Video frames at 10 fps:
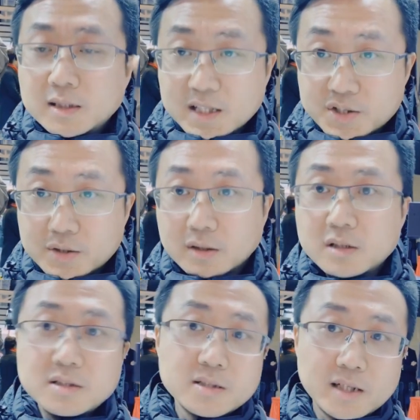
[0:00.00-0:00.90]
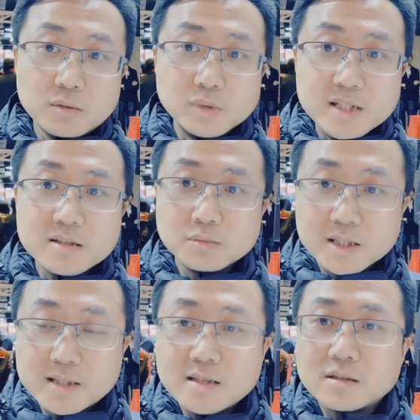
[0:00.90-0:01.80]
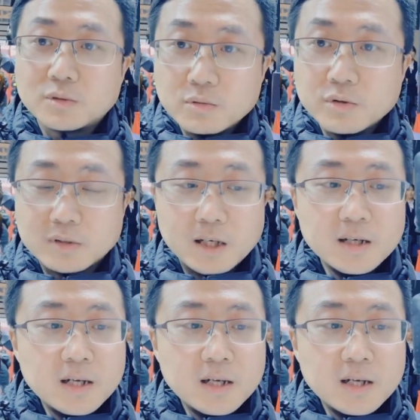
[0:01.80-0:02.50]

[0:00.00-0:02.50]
电池，跟之前的五 D 四五 D 三是通用的。